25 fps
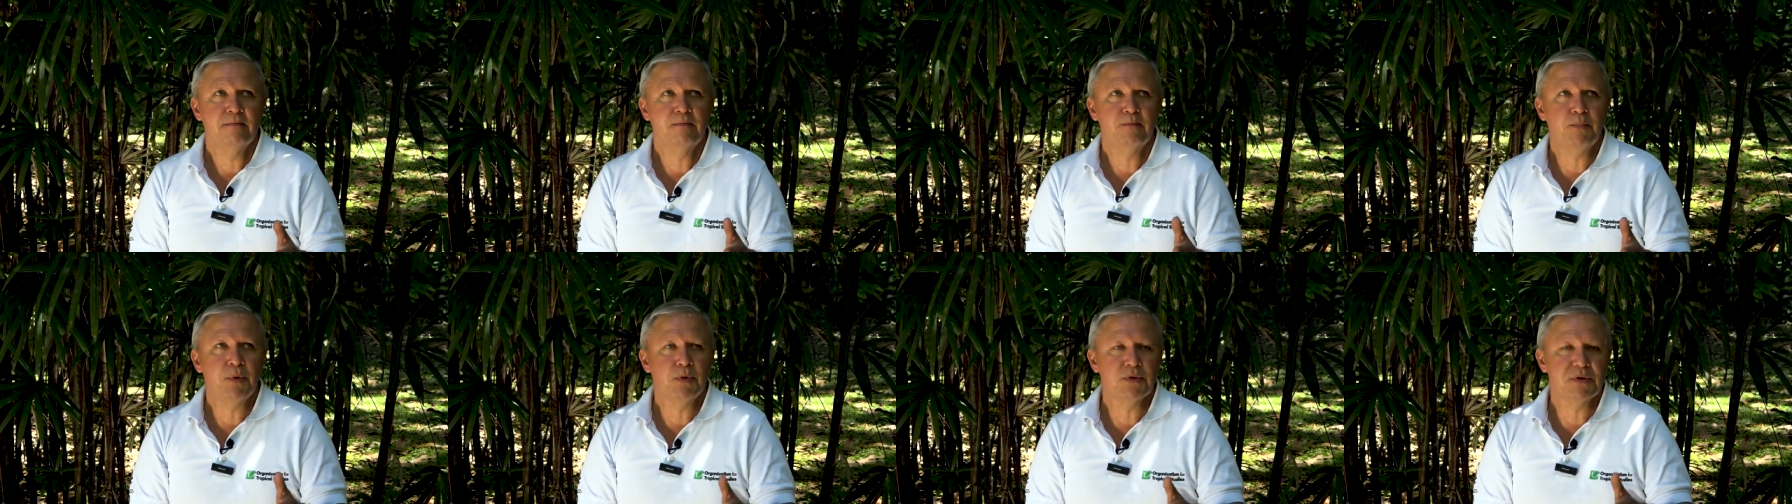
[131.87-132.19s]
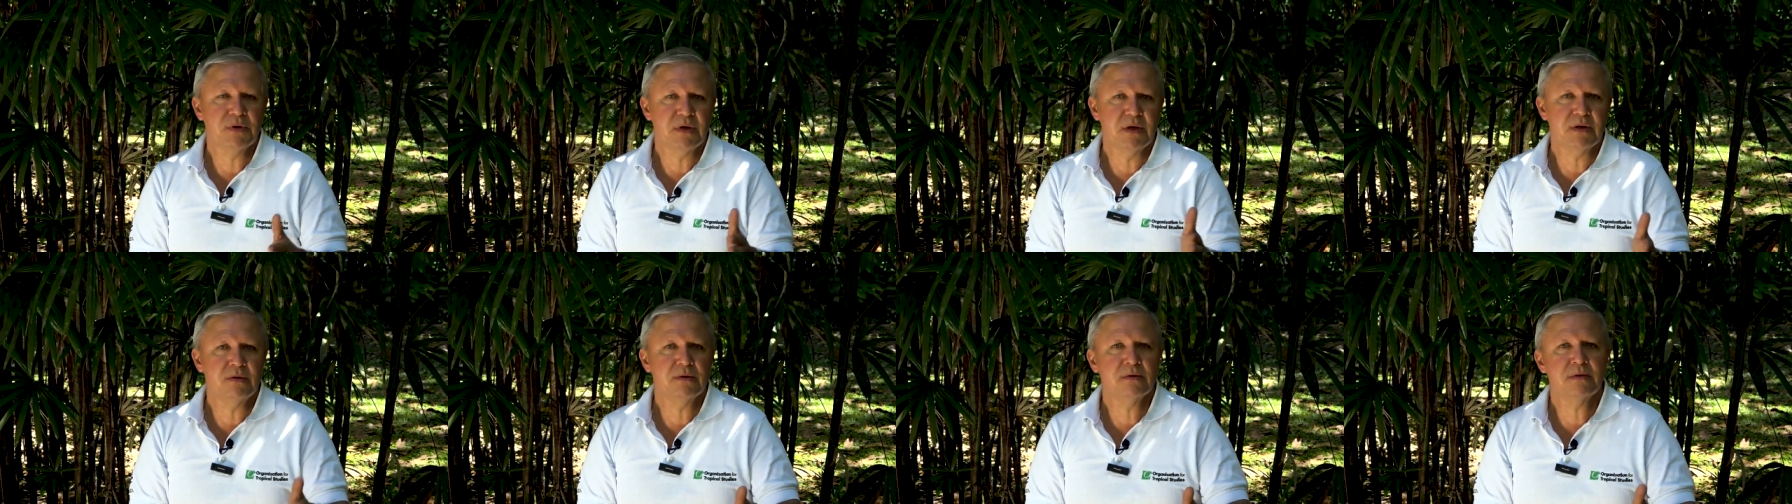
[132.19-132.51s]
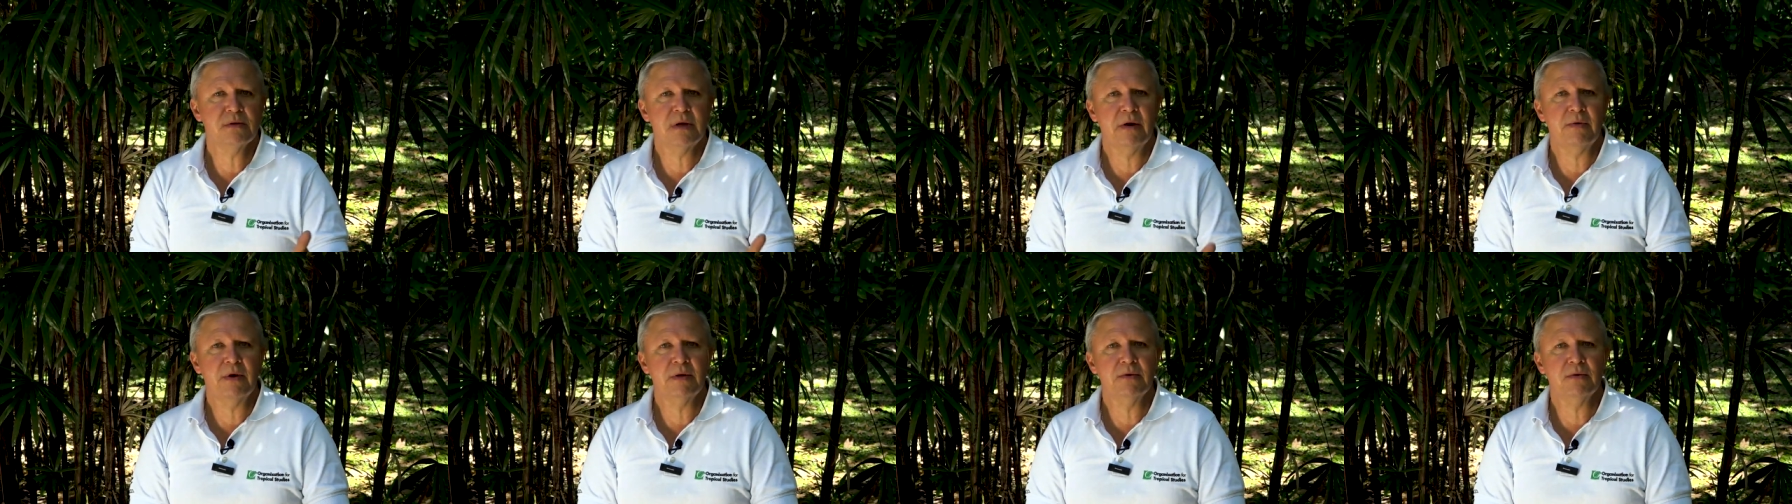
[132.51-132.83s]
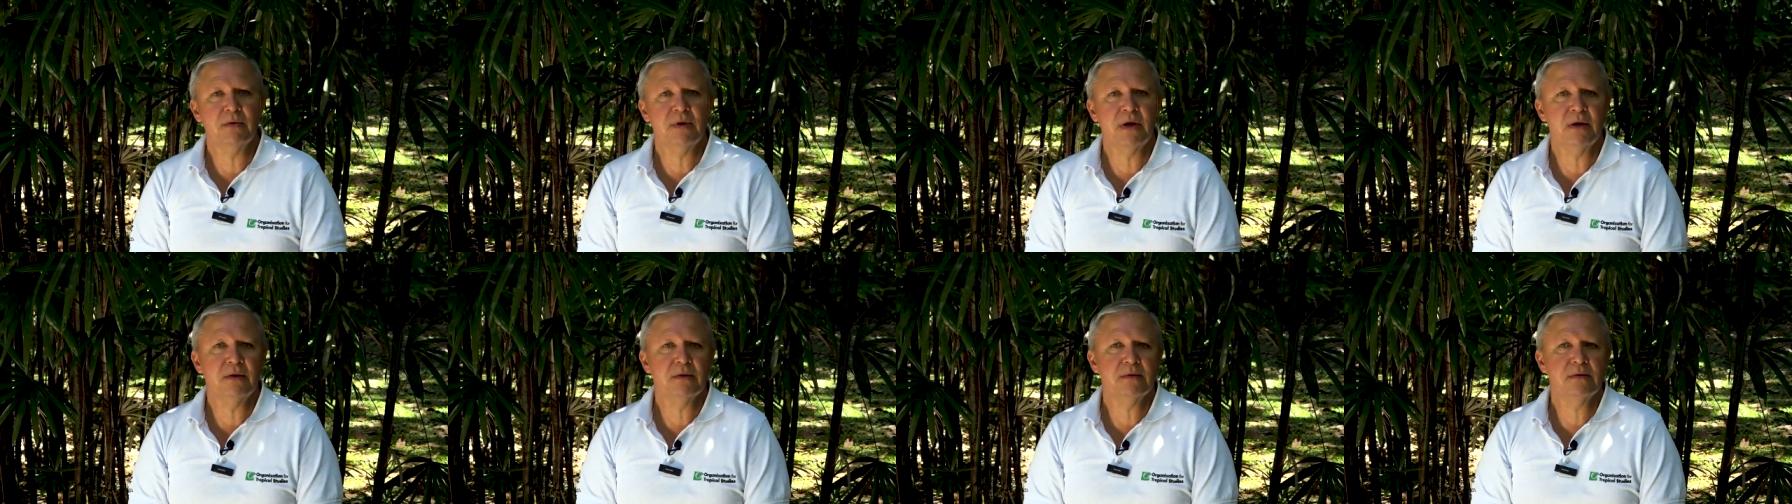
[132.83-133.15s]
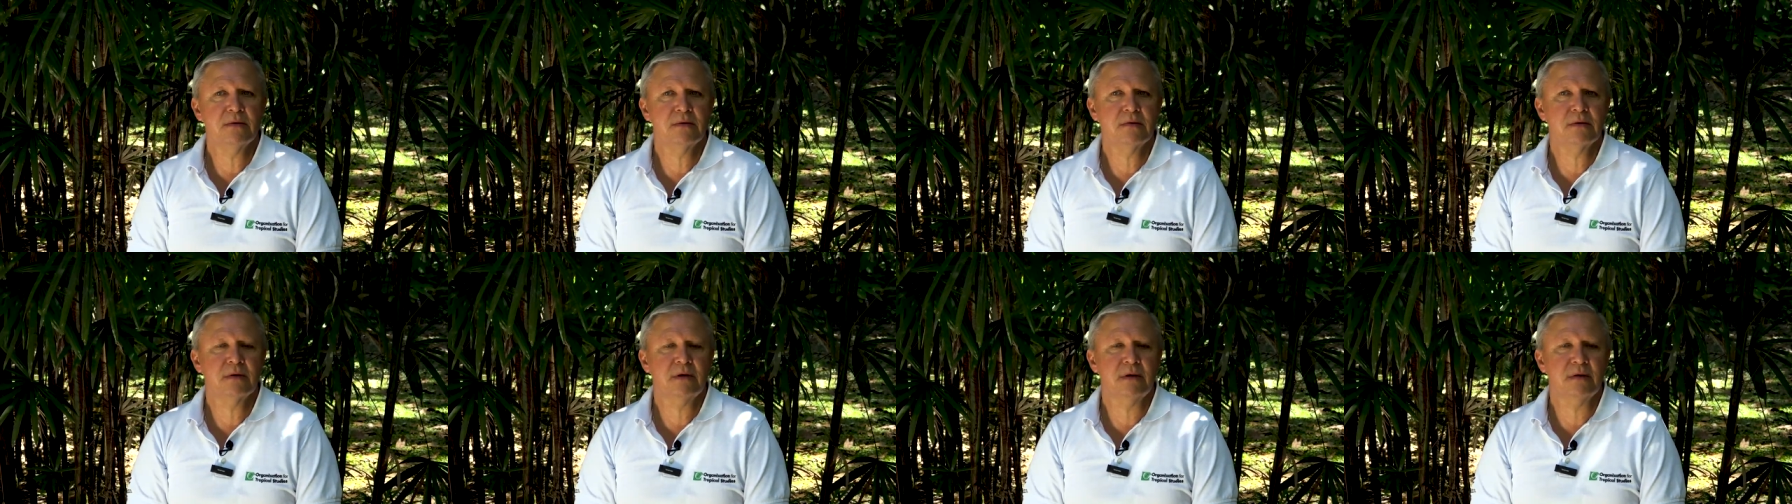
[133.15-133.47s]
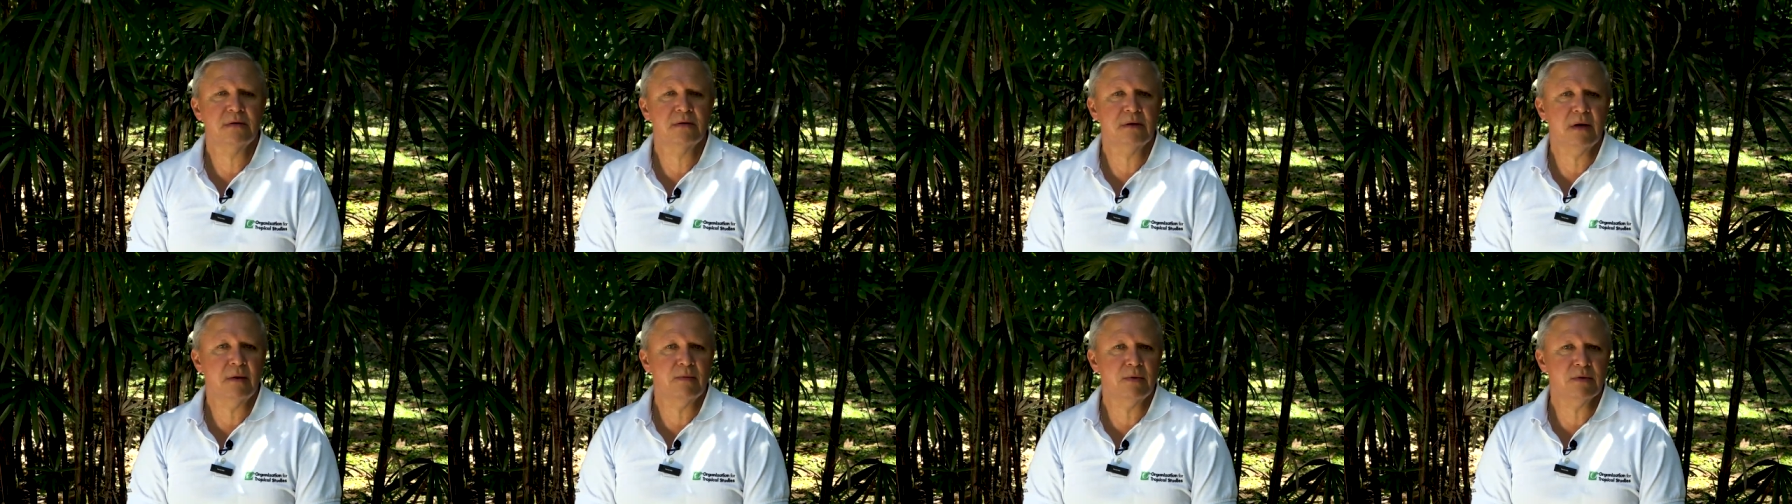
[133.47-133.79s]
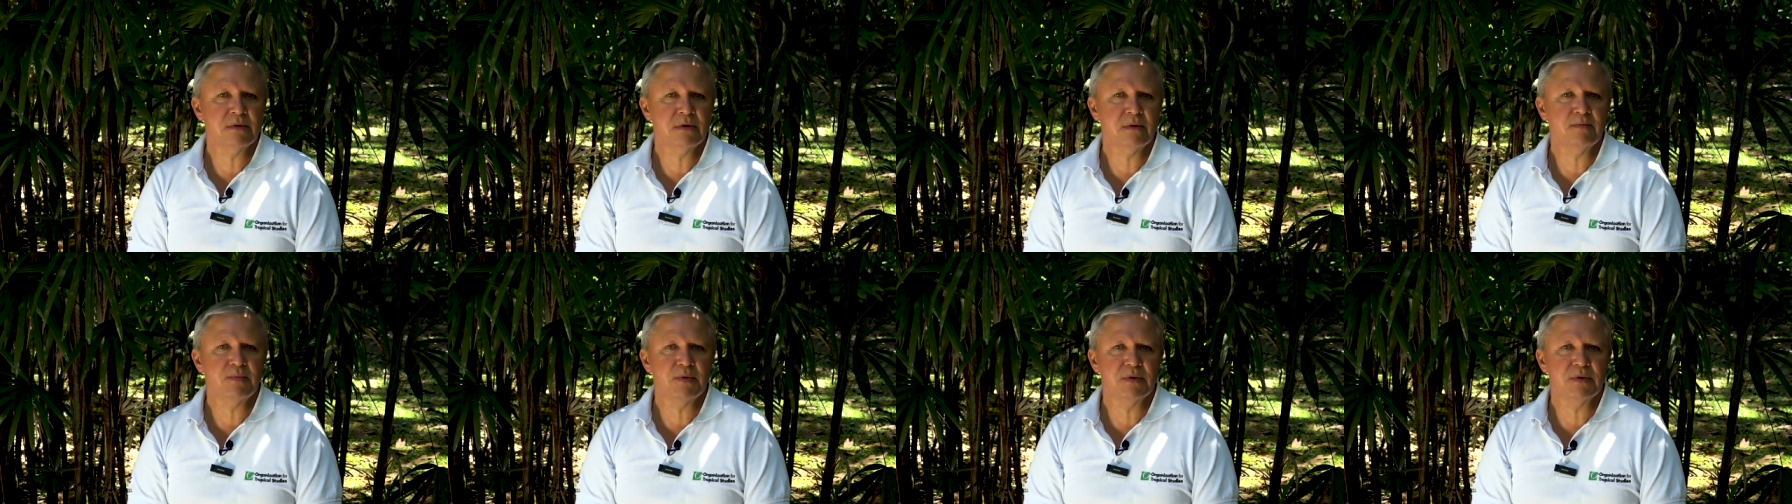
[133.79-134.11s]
potreros abandonados que estamos en